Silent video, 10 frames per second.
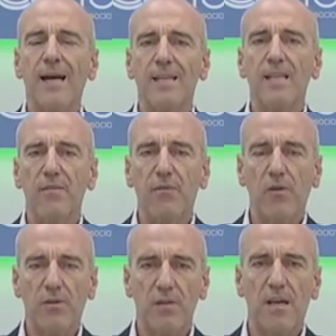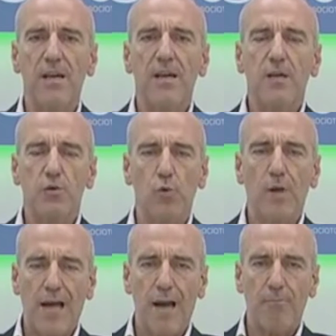anche di forze
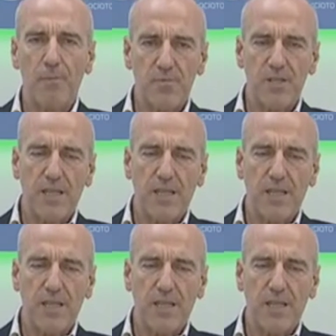sul campo.